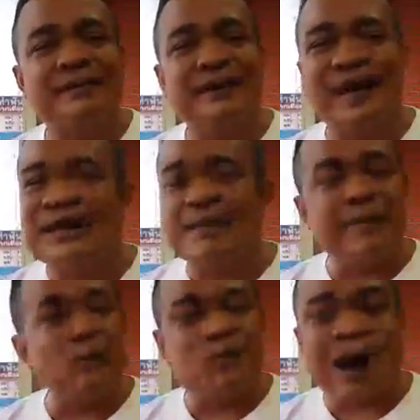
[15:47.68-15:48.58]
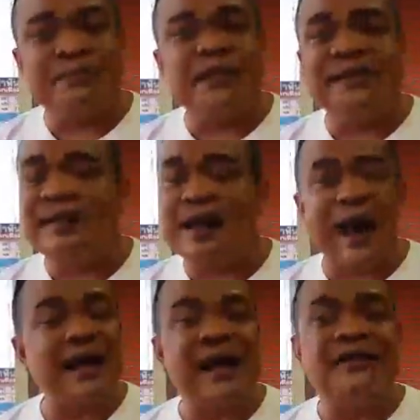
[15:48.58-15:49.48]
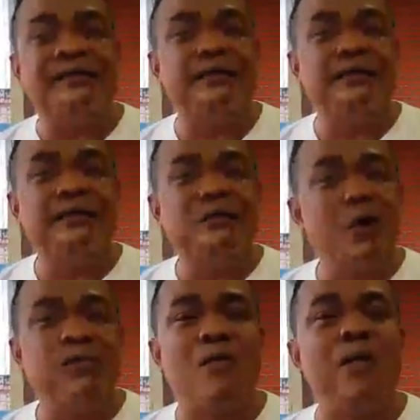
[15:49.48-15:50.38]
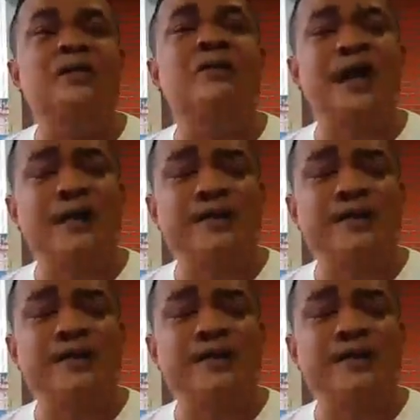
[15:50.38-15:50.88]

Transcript: และถ้าไม่พูดความจริงใส่ร้ายกัน พวกผมก็ต้องใช้